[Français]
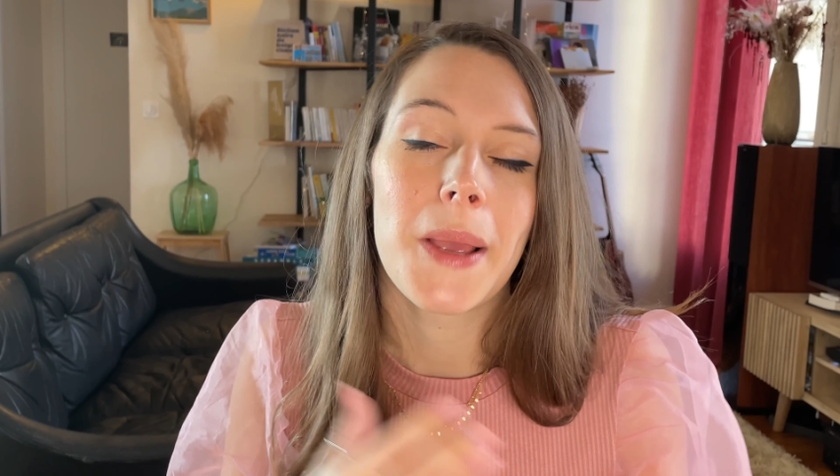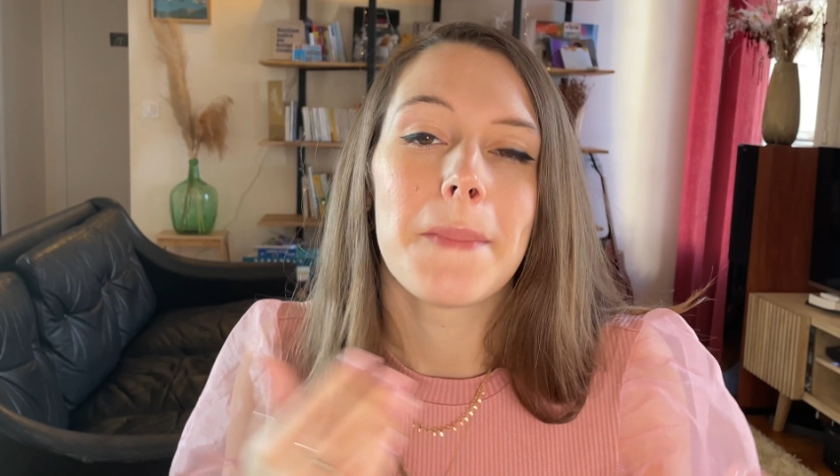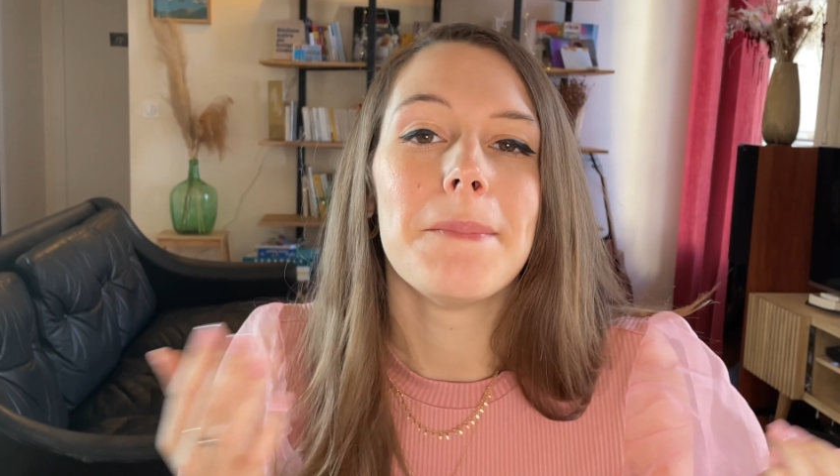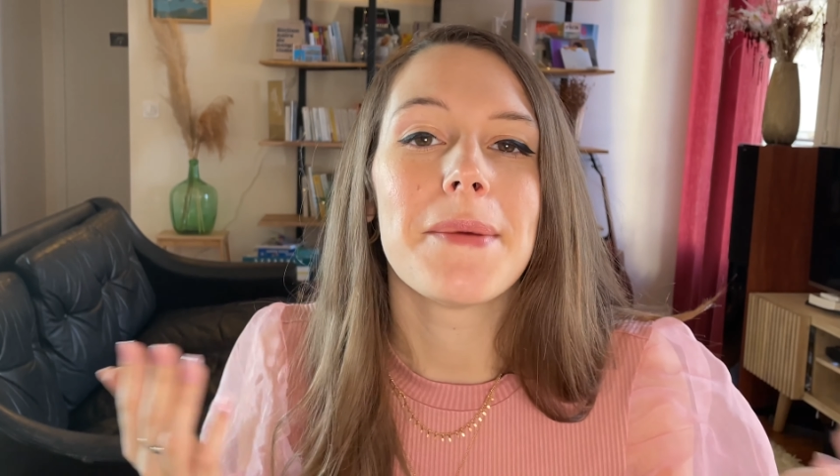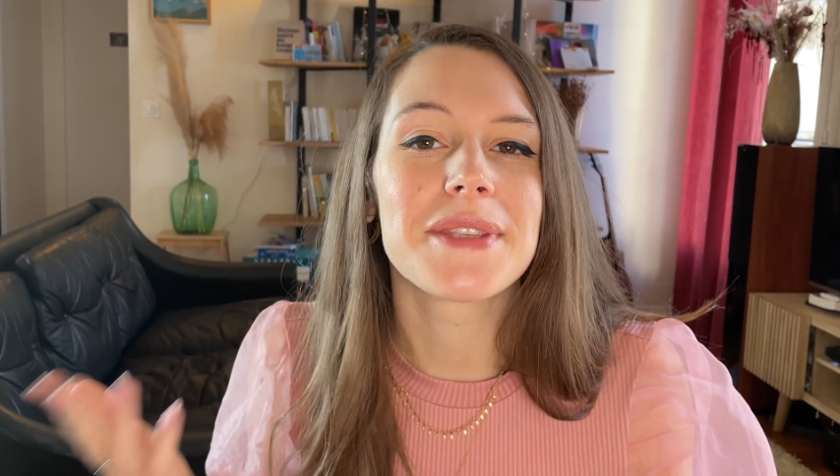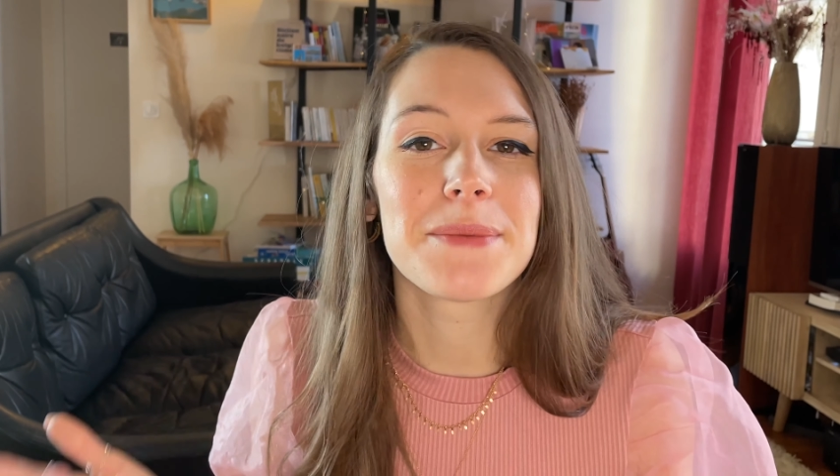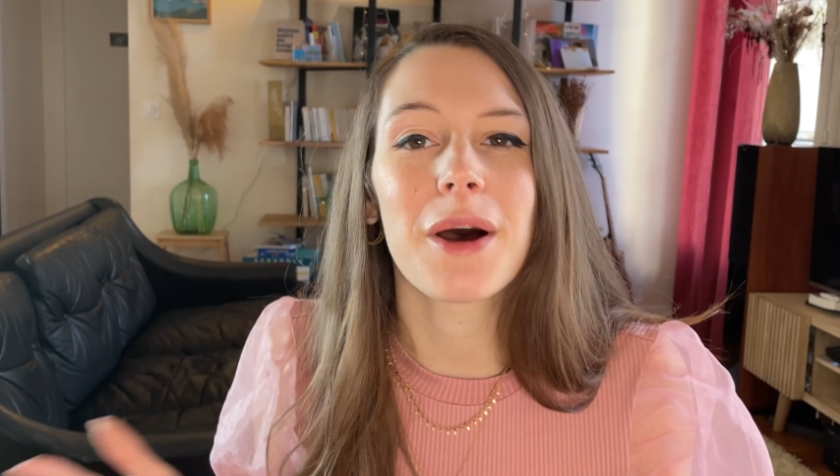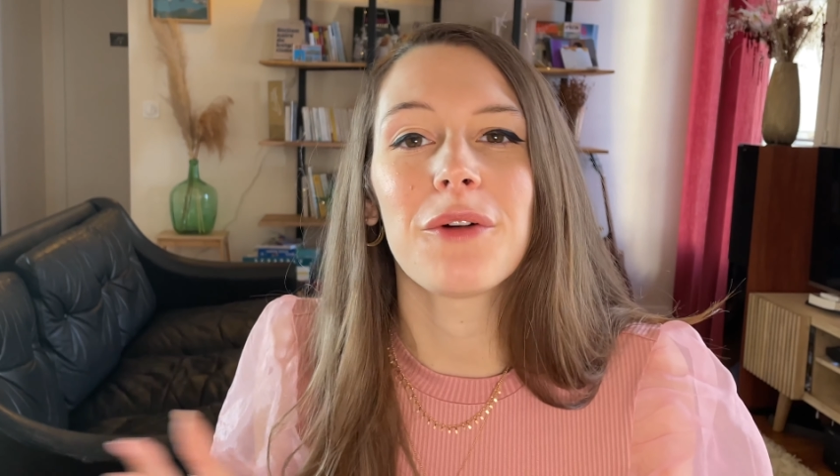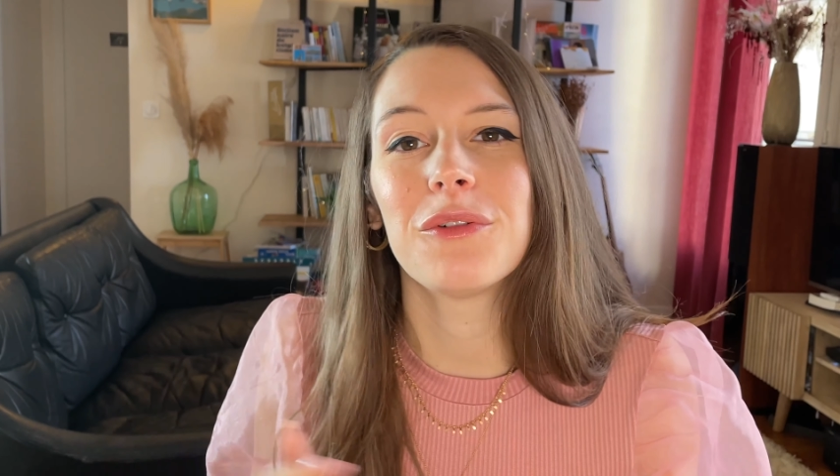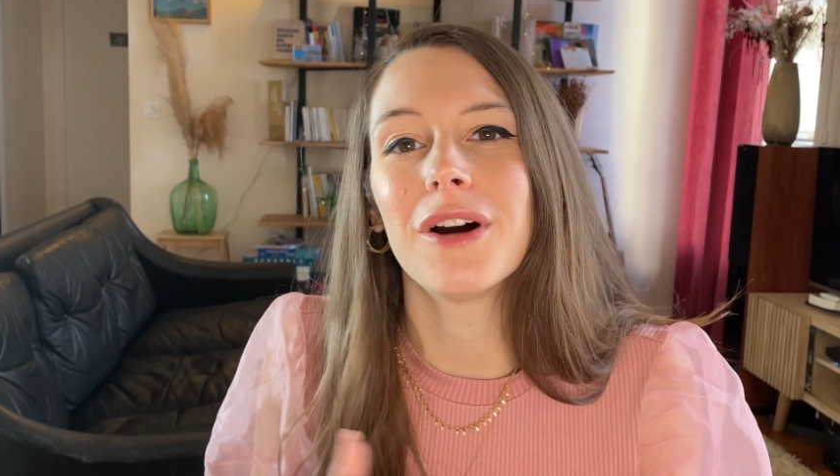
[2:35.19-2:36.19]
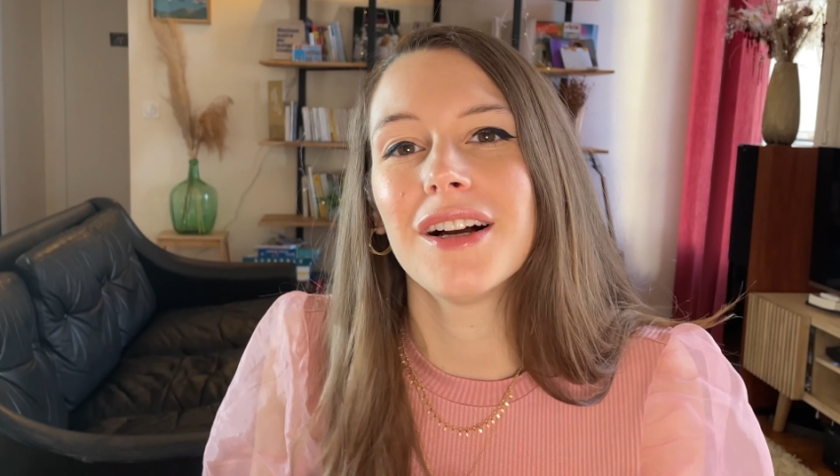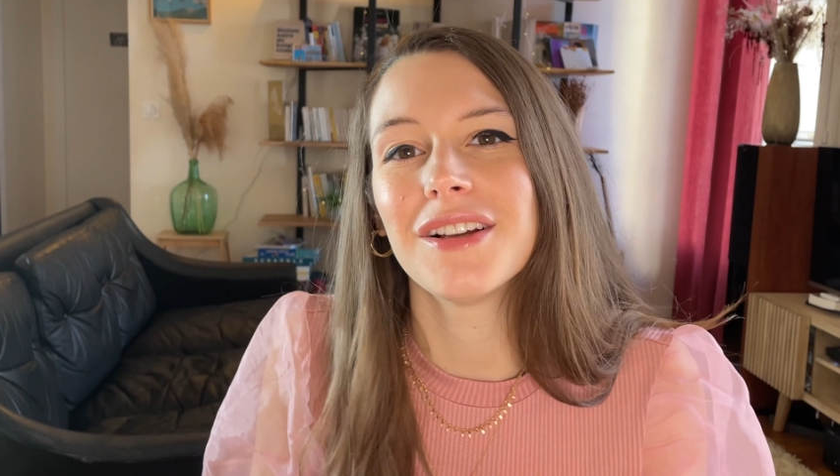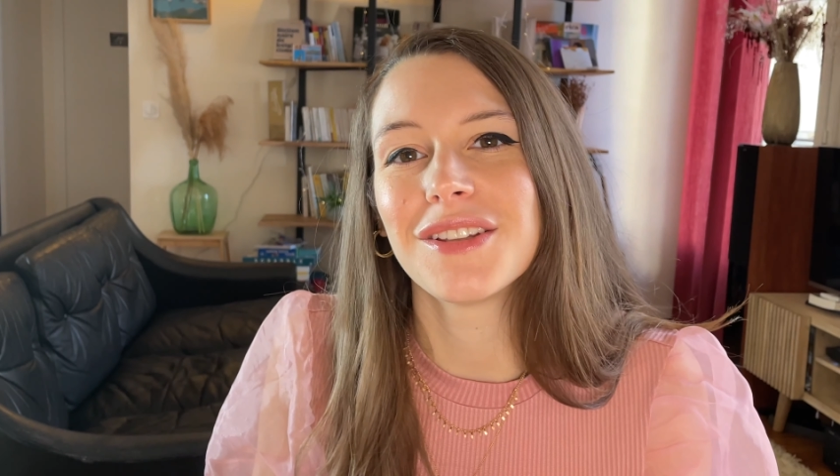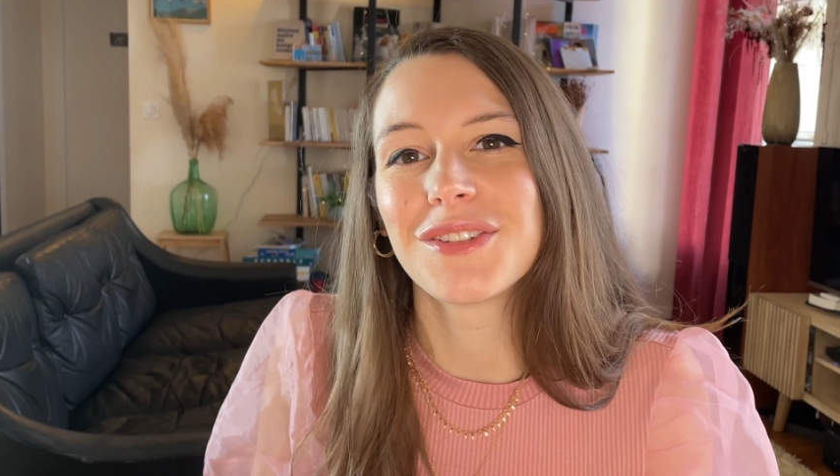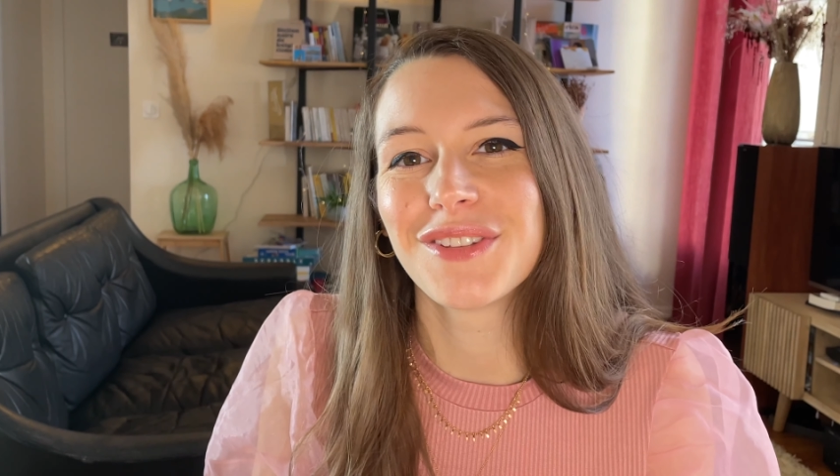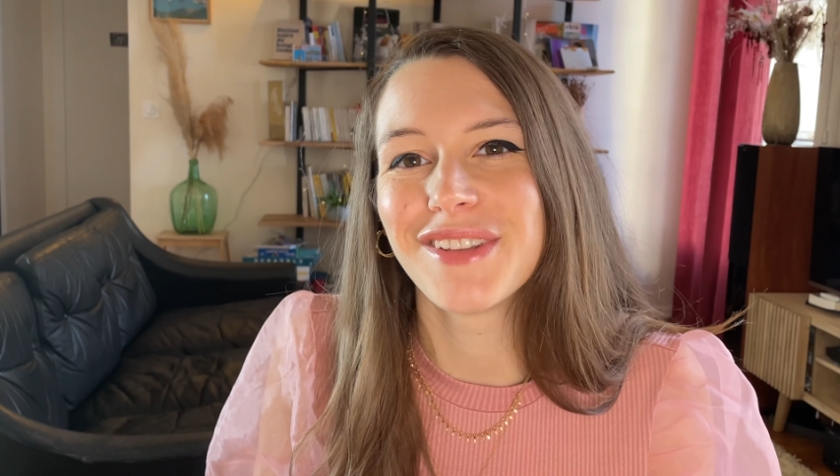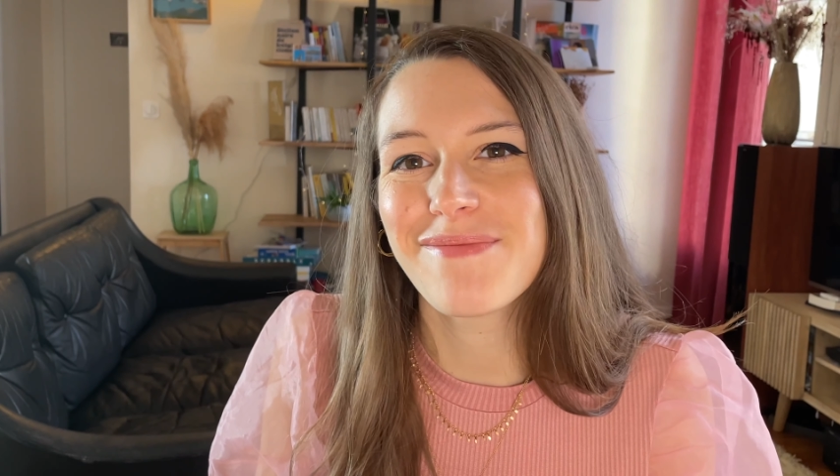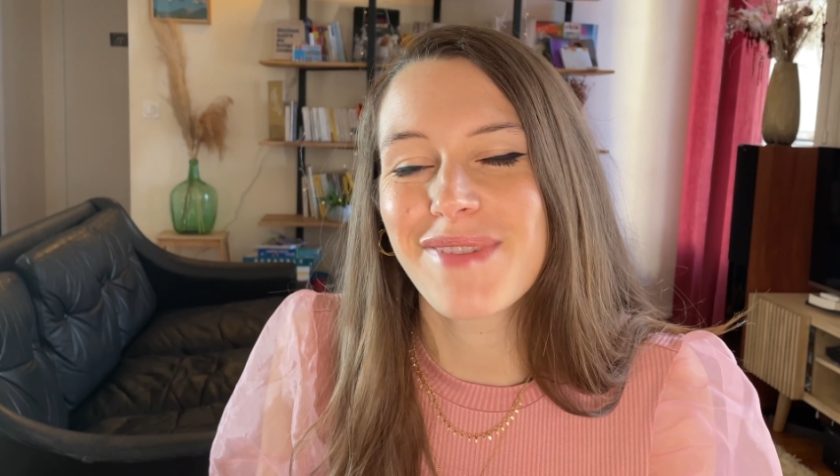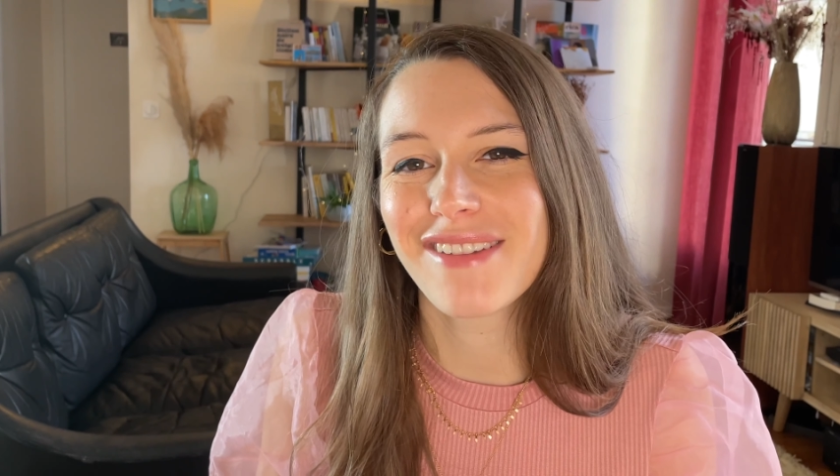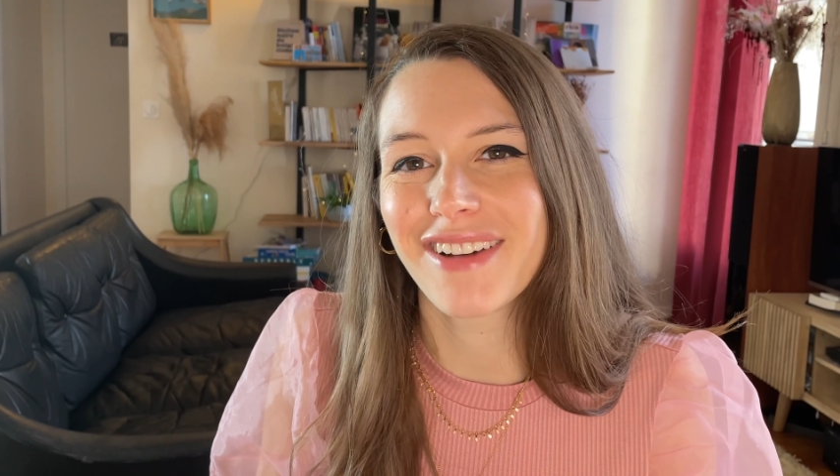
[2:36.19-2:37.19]
même si parfois ce n'est
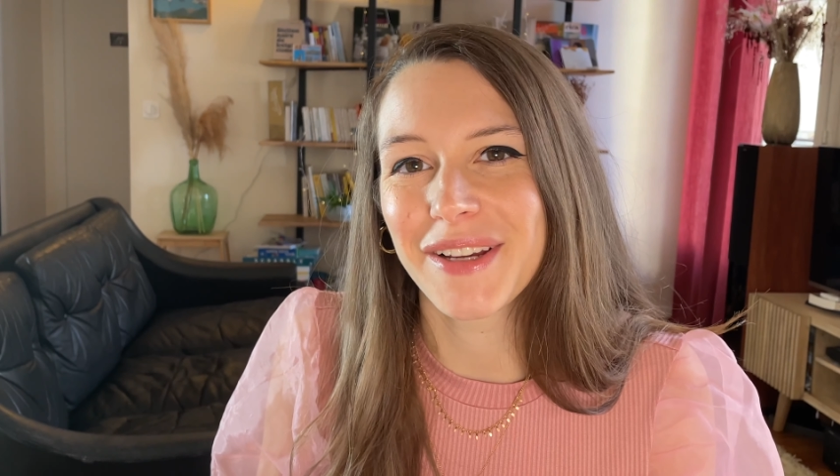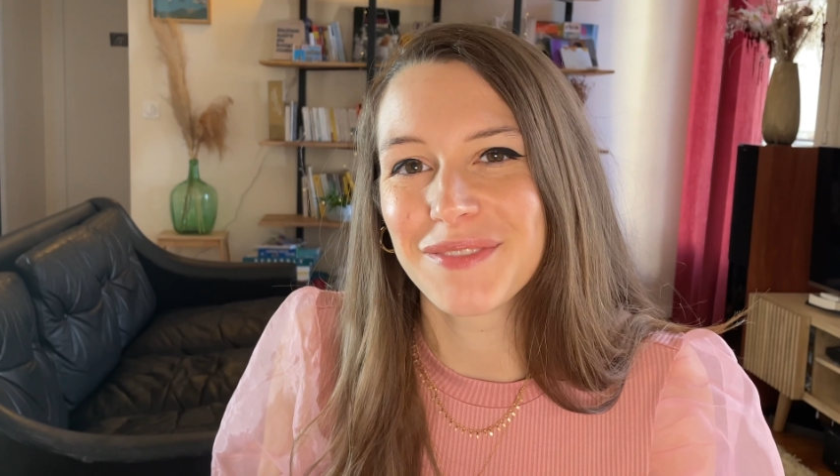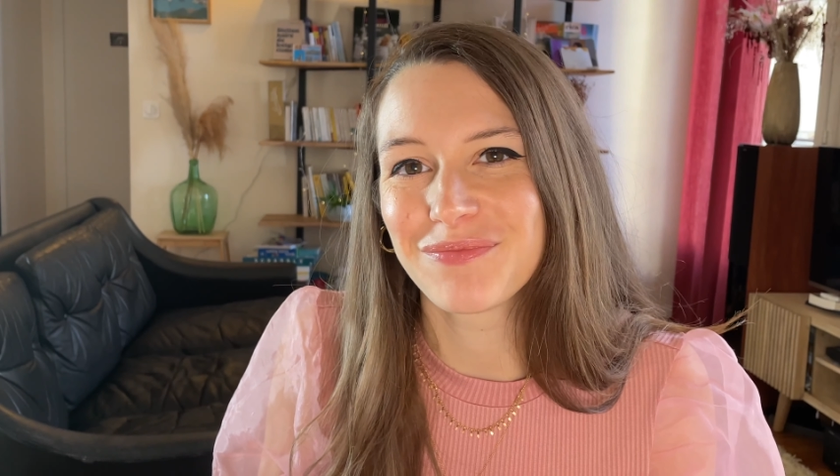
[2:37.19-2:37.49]
pas vrai.